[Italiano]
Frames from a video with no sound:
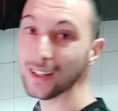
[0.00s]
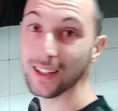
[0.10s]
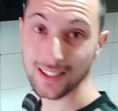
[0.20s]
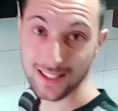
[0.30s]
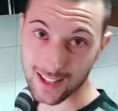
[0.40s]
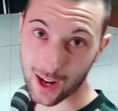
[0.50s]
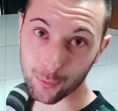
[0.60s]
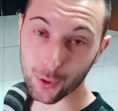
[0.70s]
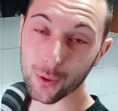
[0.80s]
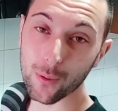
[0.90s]

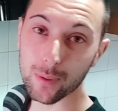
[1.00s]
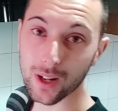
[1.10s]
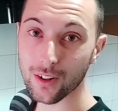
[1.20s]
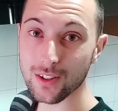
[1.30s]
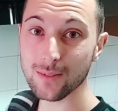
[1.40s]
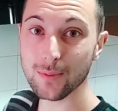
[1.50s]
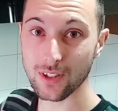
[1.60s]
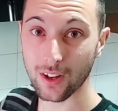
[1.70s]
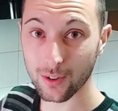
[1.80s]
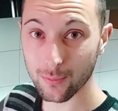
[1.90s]
iniziamo come prima cosa
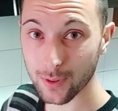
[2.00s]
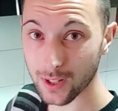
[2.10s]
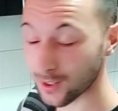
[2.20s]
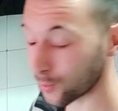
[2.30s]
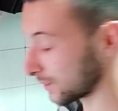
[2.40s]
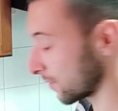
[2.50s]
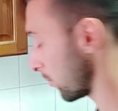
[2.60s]
bisogna rompere le quattro